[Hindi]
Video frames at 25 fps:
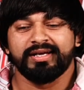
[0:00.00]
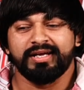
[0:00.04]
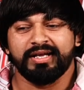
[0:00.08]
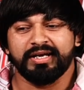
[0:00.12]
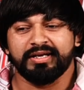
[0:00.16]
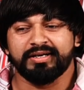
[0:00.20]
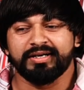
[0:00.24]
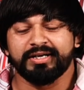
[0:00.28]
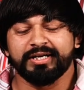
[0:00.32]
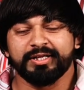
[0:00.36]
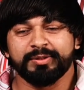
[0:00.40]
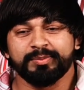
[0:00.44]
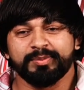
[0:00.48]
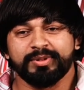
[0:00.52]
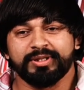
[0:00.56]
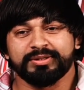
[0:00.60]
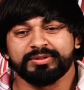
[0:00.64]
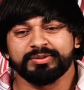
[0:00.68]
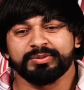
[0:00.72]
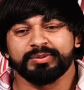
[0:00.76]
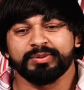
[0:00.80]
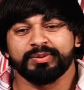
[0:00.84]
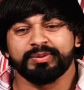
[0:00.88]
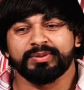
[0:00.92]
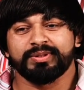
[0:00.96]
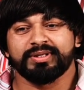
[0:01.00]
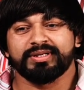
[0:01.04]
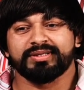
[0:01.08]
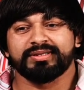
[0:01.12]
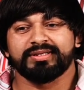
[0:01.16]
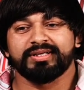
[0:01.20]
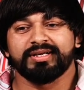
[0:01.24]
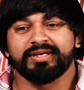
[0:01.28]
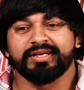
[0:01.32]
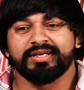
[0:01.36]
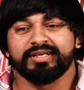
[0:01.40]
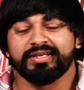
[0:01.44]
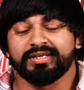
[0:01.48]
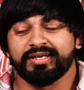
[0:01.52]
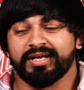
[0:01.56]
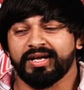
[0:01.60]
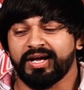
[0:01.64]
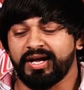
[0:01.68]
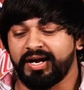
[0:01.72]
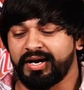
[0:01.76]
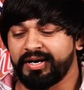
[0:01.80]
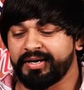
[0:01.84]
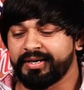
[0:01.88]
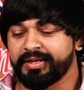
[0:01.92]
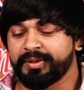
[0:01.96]
अरे घनी बात तो करदा नहीं
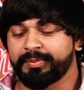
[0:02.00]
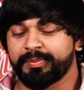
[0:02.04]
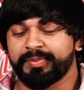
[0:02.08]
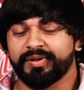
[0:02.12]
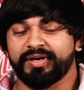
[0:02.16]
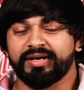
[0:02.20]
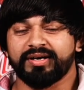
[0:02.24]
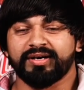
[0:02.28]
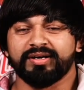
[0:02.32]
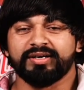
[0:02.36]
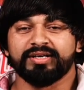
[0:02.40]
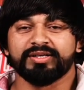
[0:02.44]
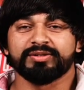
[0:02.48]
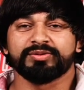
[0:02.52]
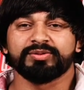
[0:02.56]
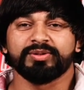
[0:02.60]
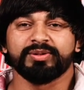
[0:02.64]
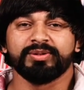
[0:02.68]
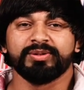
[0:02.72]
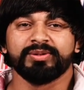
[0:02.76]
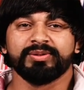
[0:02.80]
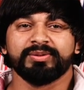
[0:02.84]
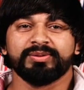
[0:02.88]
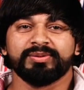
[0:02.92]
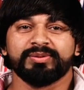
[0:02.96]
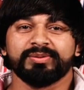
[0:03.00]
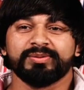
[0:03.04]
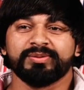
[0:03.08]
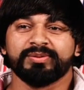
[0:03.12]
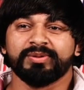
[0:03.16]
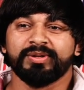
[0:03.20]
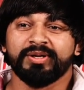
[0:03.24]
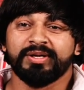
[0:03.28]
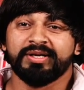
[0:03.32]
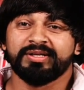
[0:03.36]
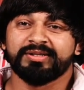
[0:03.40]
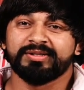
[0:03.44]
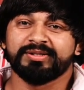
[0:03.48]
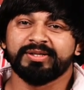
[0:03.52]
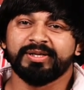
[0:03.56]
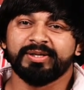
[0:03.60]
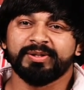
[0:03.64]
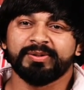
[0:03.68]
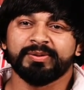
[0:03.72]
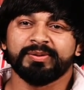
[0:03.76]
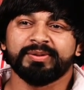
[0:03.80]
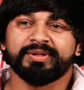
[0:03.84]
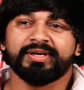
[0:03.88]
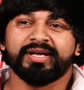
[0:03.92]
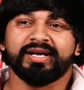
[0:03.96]
अड़े प्यार ने तोलूँ हूँ दिल
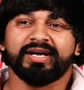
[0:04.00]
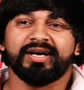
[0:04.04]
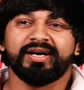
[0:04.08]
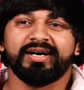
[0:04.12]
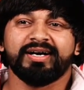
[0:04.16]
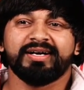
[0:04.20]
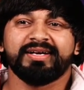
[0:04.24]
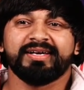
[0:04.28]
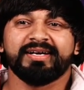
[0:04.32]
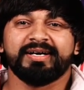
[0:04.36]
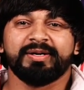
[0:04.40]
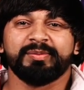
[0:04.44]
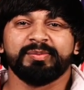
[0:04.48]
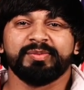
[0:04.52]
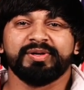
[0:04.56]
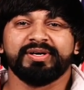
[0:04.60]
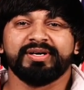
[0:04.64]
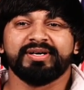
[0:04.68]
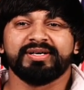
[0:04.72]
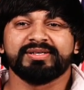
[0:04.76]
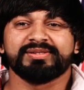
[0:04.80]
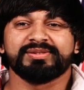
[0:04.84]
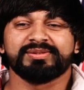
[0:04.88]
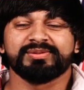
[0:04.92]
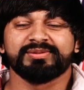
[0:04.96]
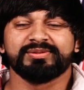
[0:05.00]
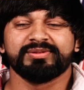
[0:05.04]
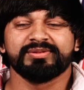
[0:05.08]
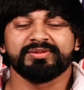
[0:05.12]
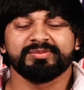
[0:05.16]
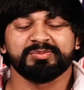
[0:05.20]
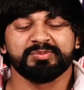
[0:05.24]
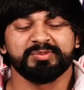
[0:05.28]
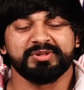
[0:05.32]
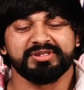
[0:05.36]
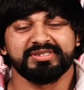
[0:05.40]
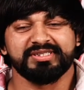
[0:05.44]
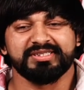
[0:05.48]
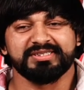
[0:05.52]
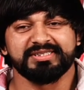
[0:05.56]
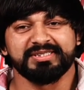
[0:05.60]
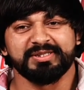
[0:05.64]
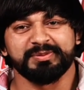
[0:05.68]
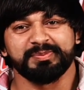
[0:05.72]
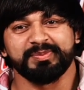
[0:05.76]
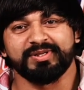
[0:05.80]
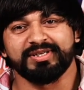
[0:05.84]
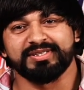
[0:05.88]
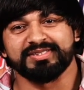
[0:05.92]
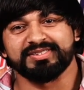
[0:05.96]
टूटा आख्या मैं आंसू मैं
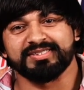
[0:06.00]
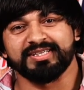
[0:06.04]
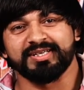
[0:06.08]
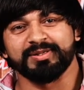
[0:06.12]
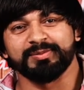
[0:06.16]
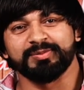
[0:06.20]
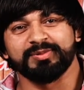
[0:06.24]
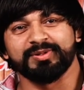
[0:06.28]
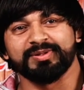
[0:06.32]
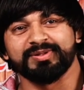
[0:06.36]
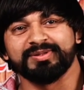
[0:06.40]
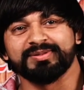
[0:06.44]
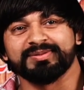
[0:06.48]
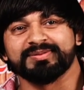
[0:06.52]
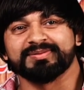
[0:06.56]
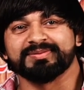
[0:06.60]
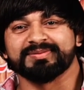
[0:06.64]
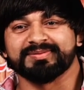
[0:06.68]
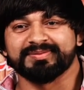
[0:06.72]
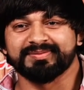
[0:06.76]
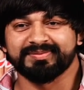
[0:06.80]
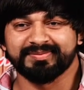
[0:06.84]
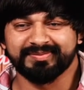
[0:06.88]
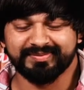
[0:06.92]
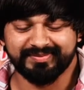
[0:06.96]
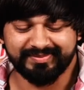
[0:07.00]
सचिन पांचाल बोलूँ हूँ